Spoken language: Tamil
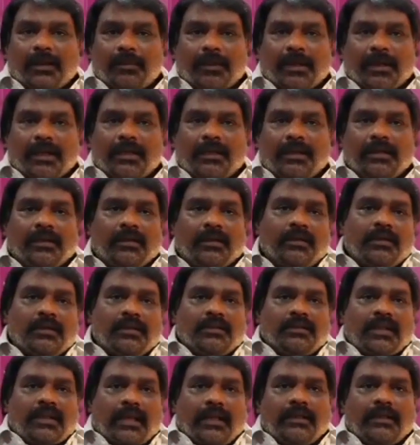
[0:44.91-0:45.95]
இருப்பாங்க
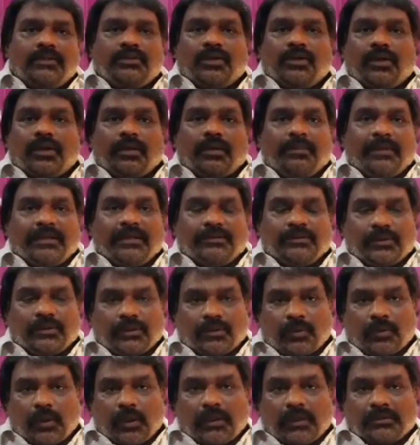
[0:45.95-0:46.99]
தயிர் சோறுக்கு மீன்
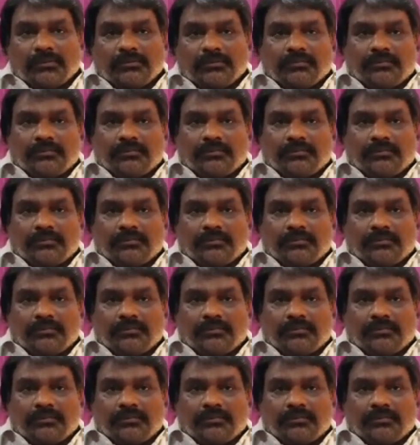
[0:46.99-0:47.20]
தொட்டுக்குவாங்க